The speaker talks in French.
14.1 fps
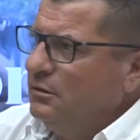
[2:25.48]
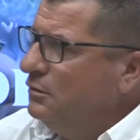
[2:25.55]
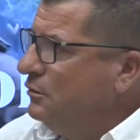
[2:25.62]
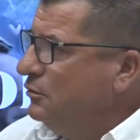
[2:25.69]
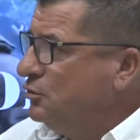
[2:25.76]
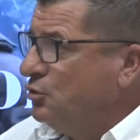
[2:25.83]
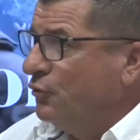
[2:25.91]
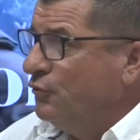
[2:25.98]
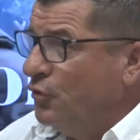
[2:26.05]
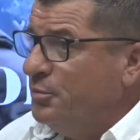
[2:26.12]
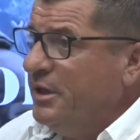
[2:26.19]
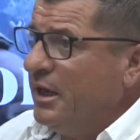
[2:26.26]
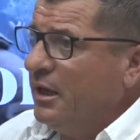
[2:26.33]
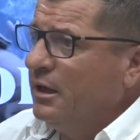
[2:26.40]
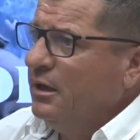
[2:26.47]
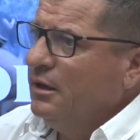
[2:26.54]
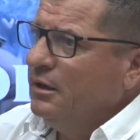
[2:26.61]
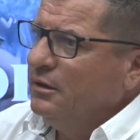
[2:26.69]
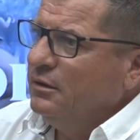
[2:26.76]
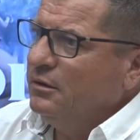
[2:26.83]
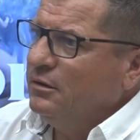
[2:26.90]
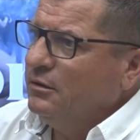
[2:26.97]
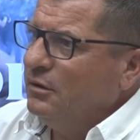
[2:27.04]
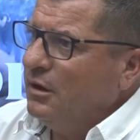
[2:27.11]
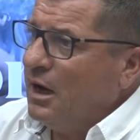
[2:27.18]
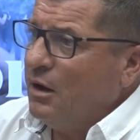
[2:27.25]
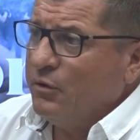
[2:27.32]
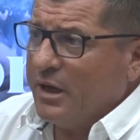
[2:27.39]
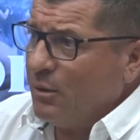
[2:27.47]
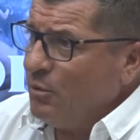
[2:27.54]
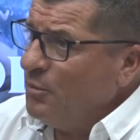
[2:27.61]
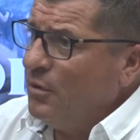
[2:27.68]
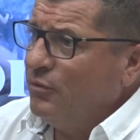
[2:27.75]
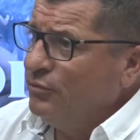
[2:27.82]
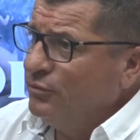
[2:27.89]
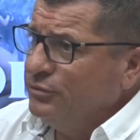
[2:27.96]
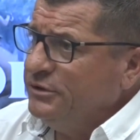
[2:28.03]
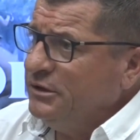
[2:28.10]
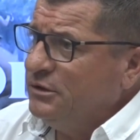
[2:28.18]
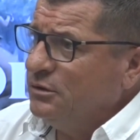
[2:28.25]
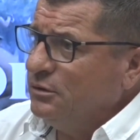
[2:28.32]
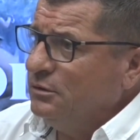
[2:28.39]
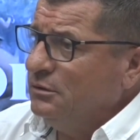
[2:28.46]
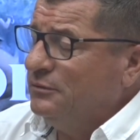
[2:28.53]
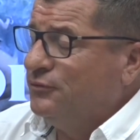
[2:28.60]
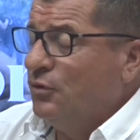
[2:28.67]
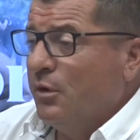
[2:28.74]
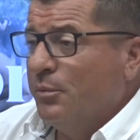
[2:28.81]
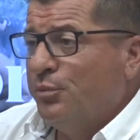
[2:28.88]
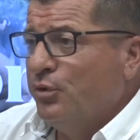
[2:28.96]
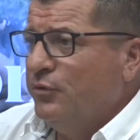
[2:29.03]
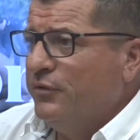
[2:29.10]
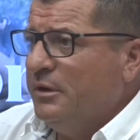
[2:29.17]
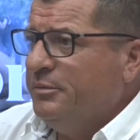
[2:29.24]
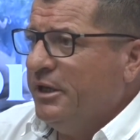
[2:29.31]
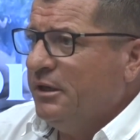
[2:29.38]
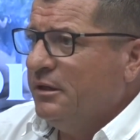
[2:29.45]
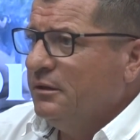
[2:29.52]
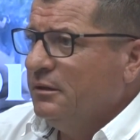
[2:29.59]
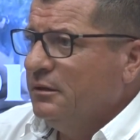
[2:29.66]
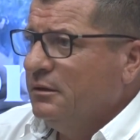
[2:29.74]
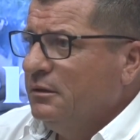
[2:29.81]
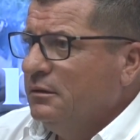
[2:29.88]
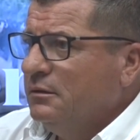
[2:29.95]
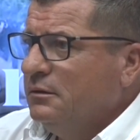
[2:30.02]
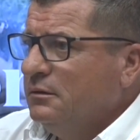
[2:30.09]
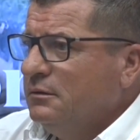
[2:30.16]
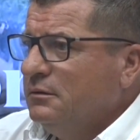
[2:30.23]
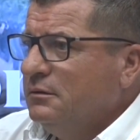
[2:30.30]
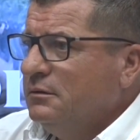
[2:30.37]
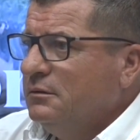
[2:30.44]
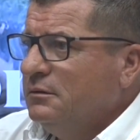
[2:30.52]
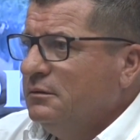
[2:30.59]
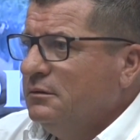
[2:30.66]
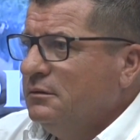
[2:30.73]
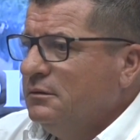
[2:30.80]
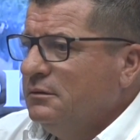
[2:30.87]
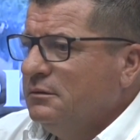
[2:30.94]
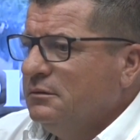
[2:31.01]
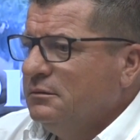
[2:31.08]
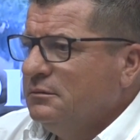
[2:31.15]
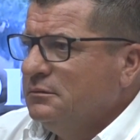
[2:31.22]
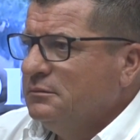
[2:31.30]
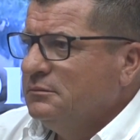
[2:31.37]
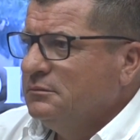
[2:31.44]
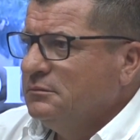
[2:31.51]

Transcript: sur vos biens, à aucun moment vous vous dites il faut un peu lever le pied mais euh, Patrick, euh,